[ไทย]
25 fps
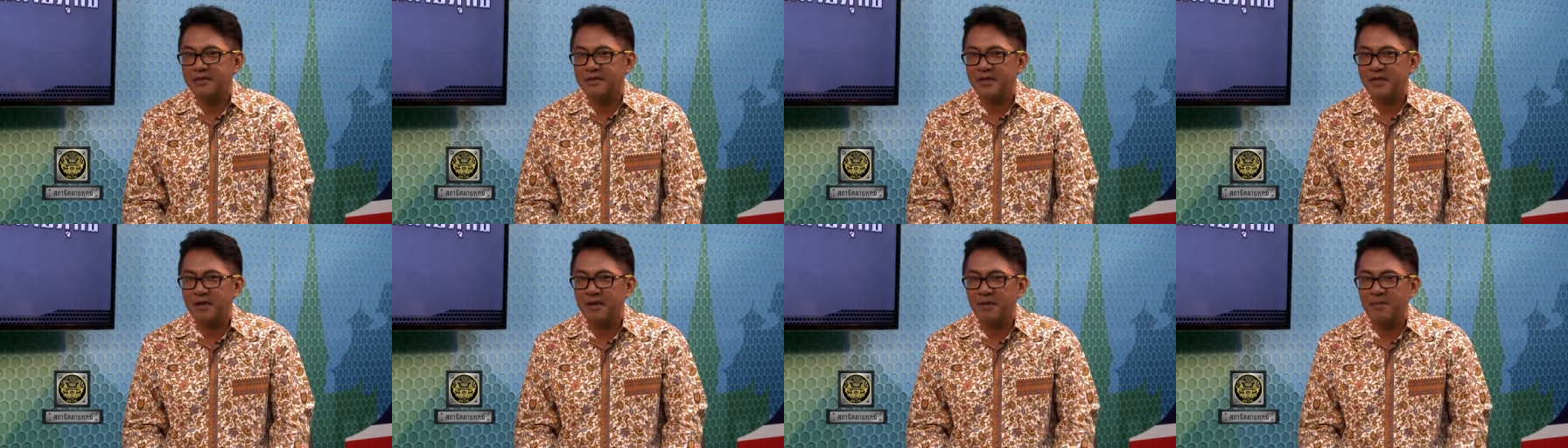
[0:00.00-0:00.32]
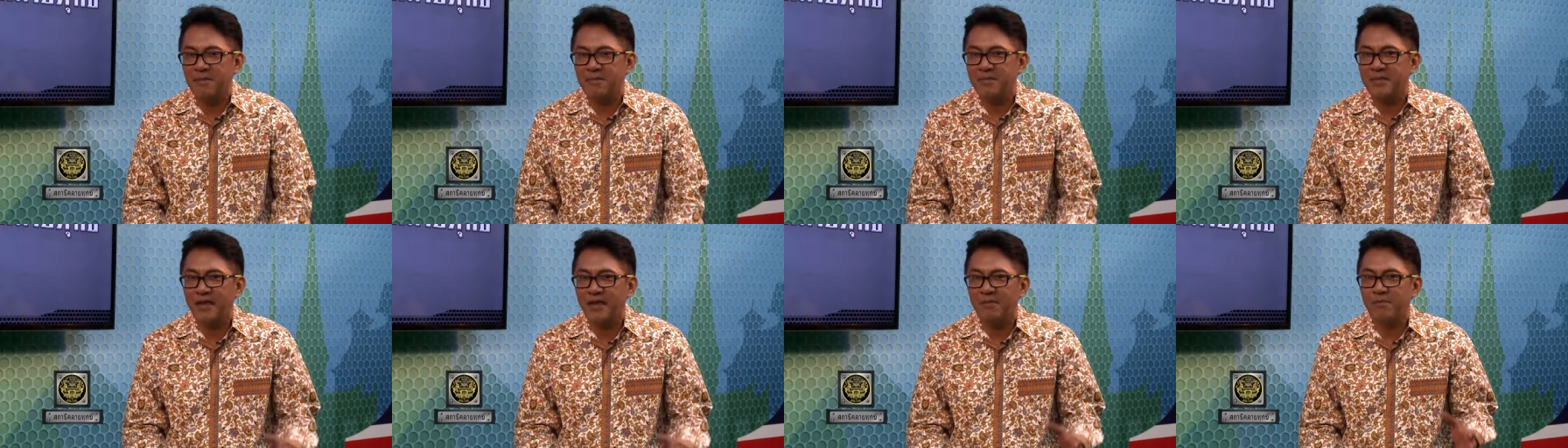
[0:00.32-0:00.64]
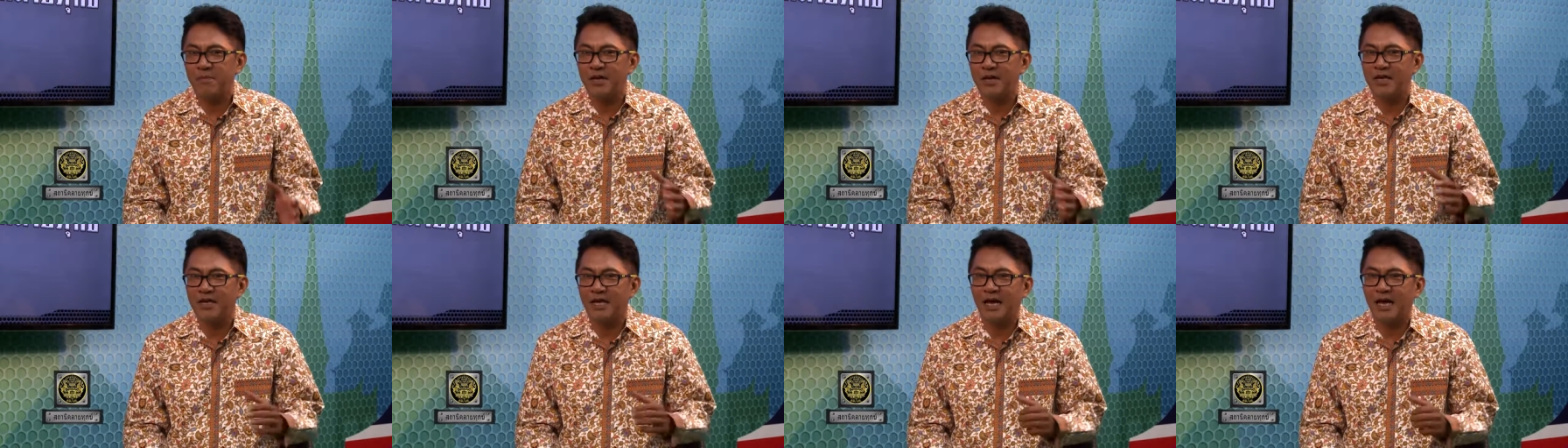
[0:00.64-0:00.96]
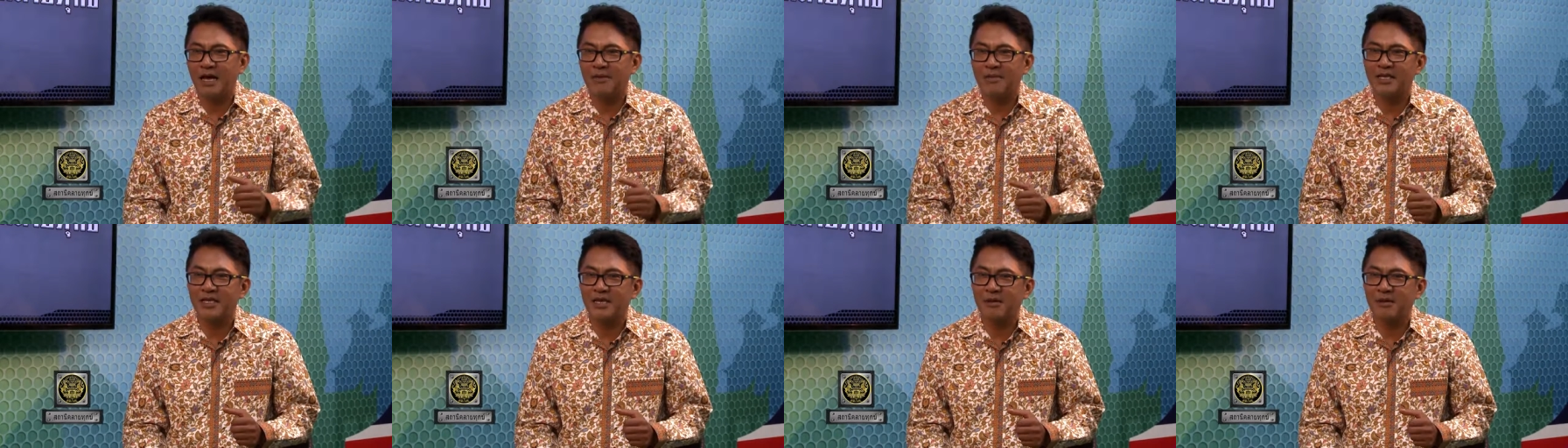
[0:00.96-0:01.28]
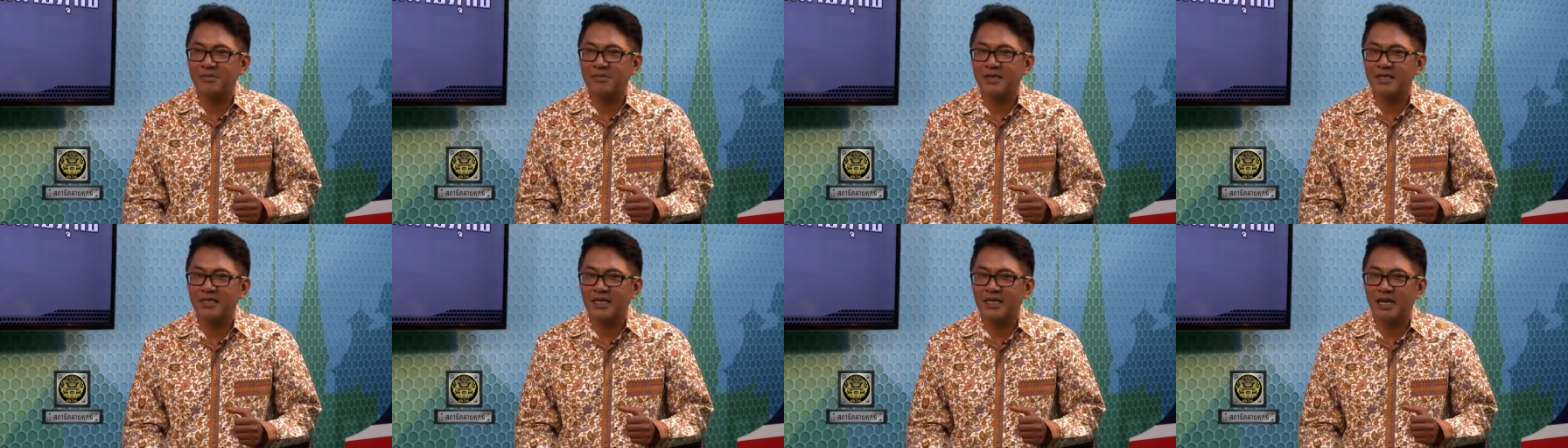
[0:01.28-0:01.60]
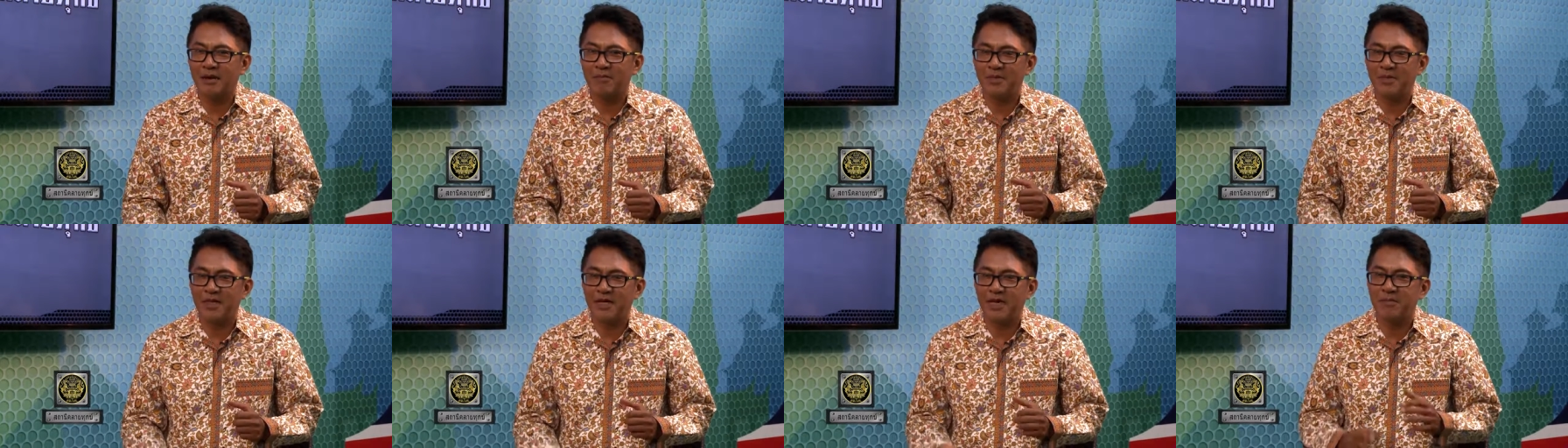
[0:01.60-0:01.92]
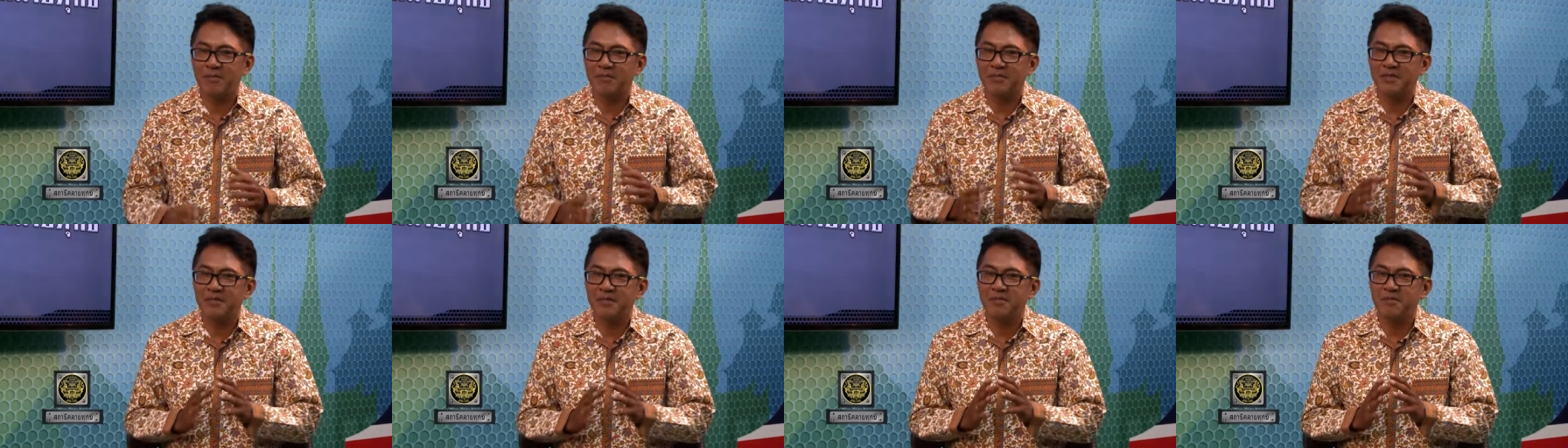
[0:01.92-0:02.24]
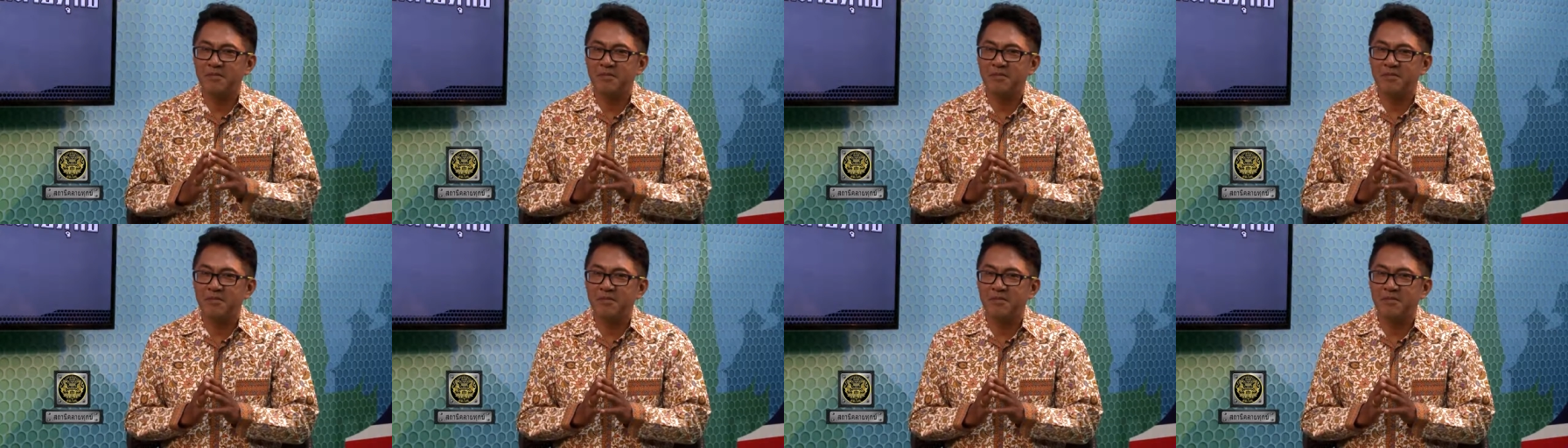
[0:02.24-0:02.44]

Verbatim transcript: สำหรับนักบริการประจำเรือนจำนะครับที่